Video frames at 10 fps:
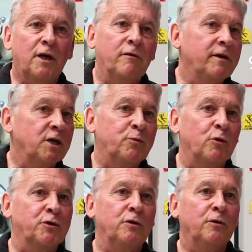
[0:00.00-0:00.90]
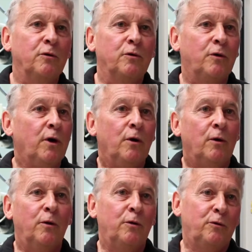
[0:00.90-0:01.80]
et 95 euh,
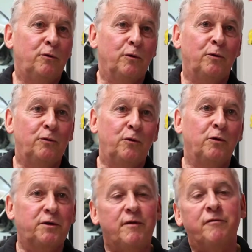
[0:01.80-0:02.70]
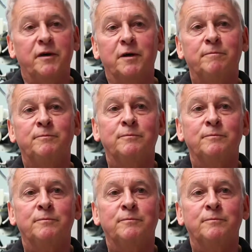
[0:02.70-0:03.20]
euh, de, notre chiffre d'affaires.